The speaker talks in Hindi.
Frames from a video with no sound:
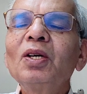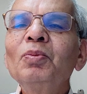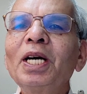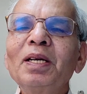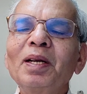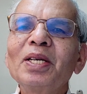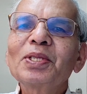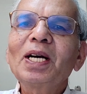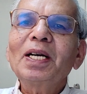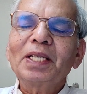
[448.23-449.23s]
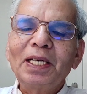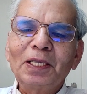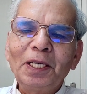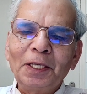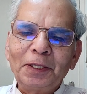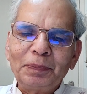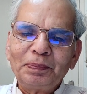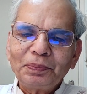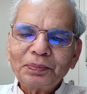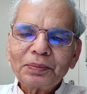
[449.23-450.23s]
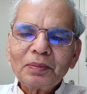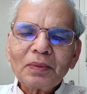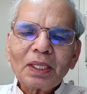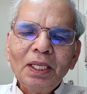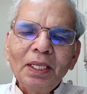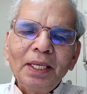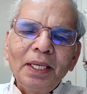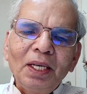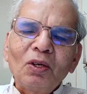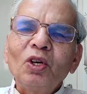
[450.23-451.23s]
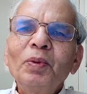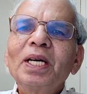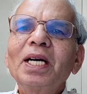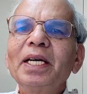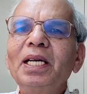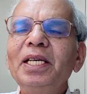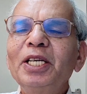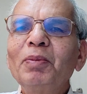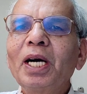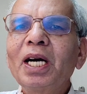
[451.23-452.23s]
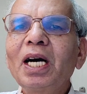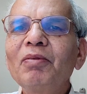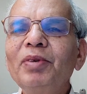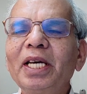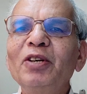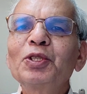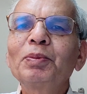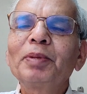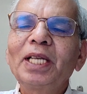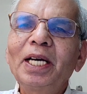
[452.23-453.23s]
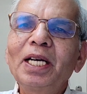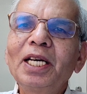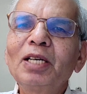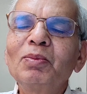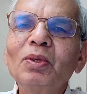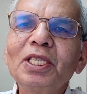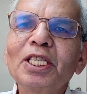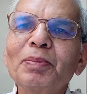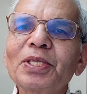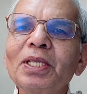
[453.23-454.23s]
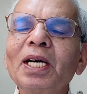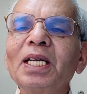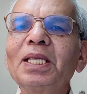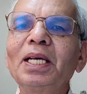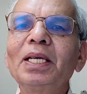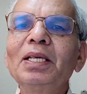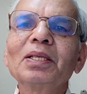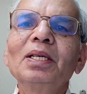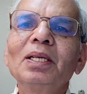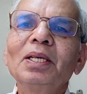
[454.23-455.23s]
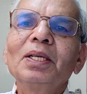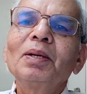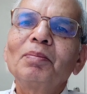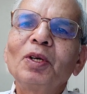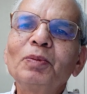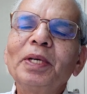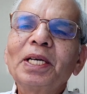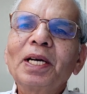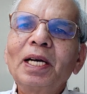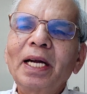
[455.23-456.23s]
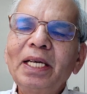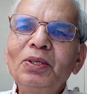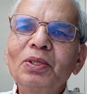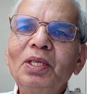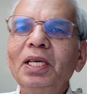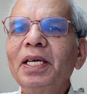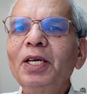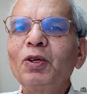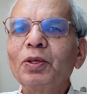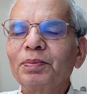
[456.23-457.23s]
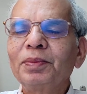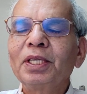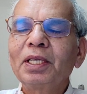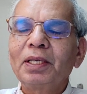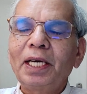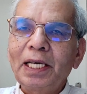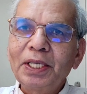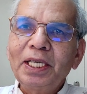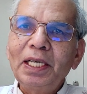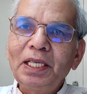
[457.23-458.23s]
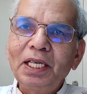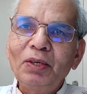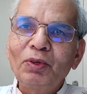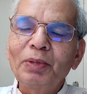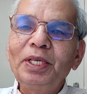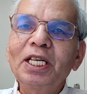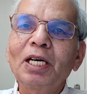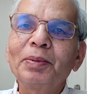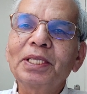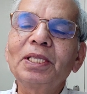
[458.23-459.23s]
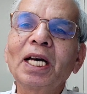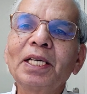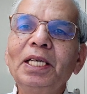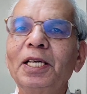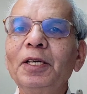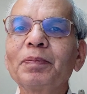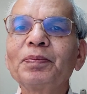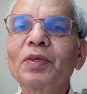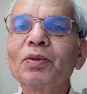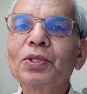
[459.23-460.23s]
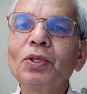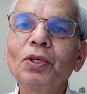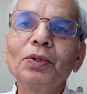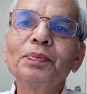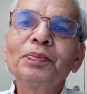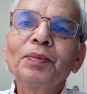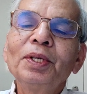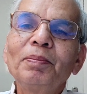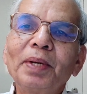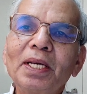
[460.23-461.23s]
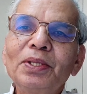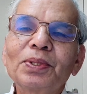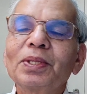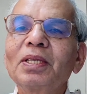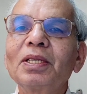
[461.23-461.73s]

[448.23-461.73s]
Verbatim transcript: हनुमान ऐसा कहते हैं कोमर का एक लियड महाकाव्य है उसमें बताया गया हमको कि एक प्रसंग आता है बहुत भयंकर लड़ाई होती है हो, हेलन के लिए वह भी एक अपहृत नारी है उसको पेरिस